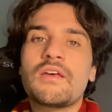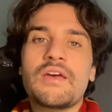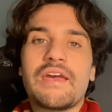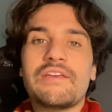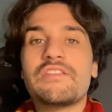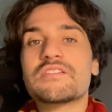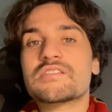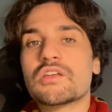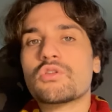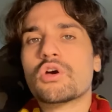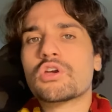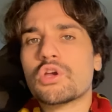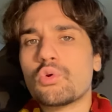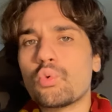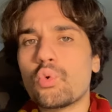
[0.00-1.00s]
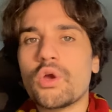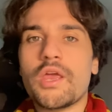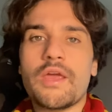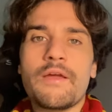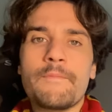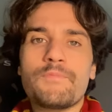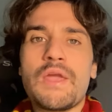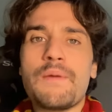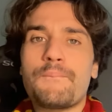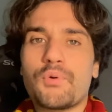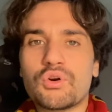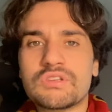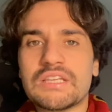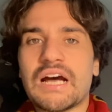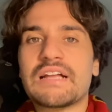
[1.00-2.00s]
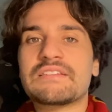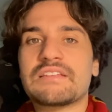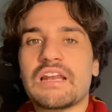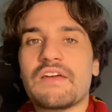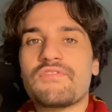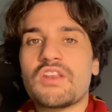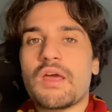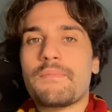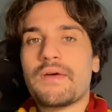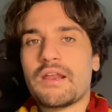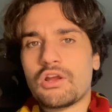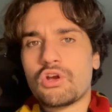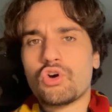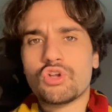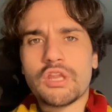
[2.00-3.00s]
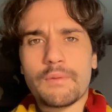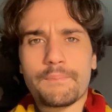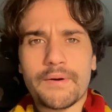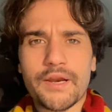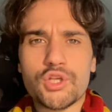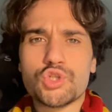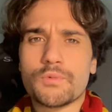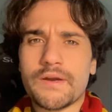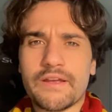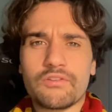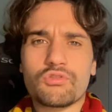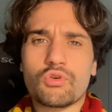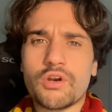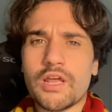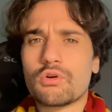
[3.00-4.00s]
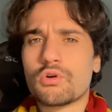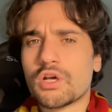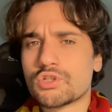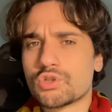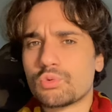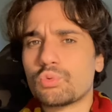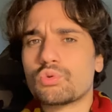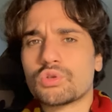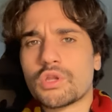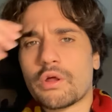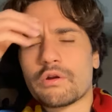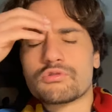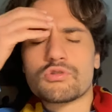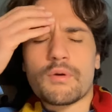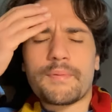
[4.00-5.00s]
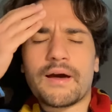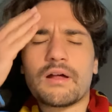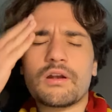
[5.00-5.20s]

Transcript: ed è stato anche lui importante alla fine per il gol del pareggio perché se non ero nasce tutto da, sua,